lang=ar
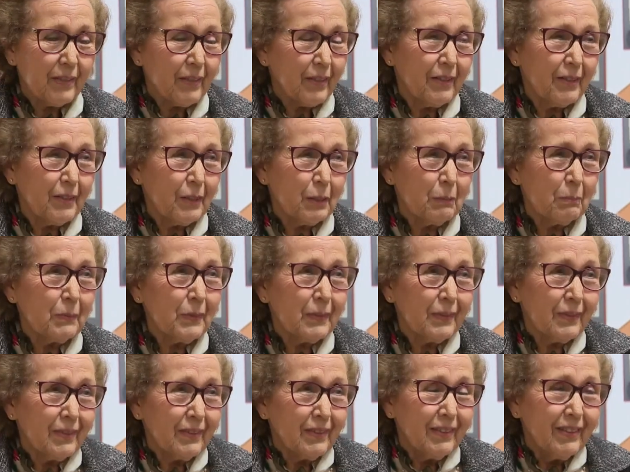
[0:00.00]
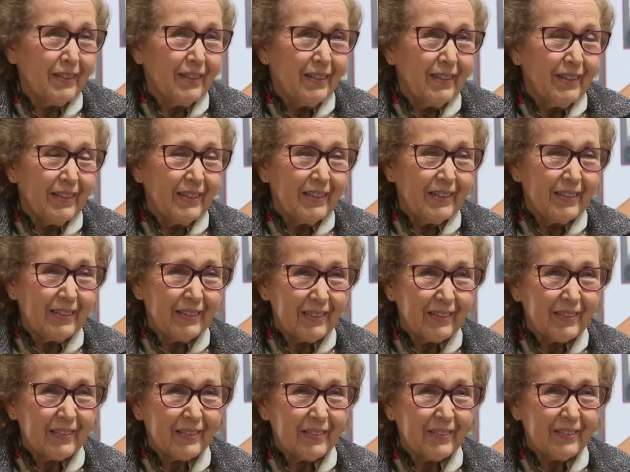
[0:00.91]
التكريم
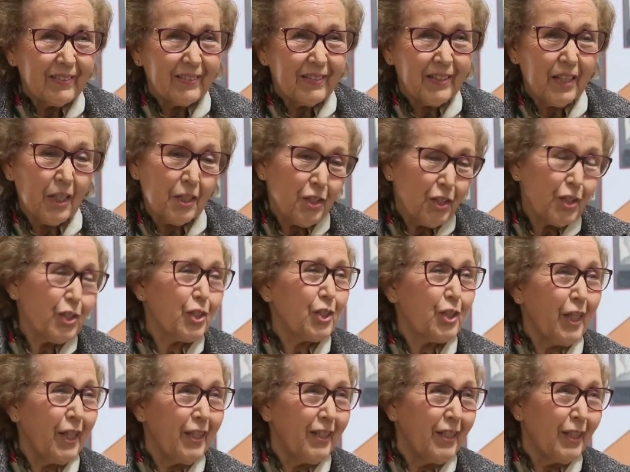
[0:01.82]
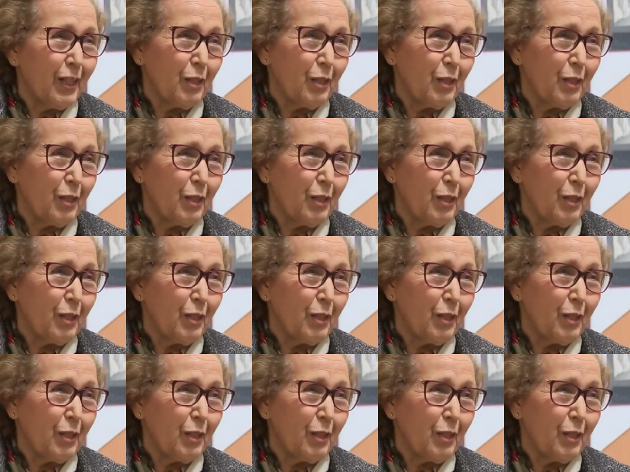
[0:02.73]
كيشجع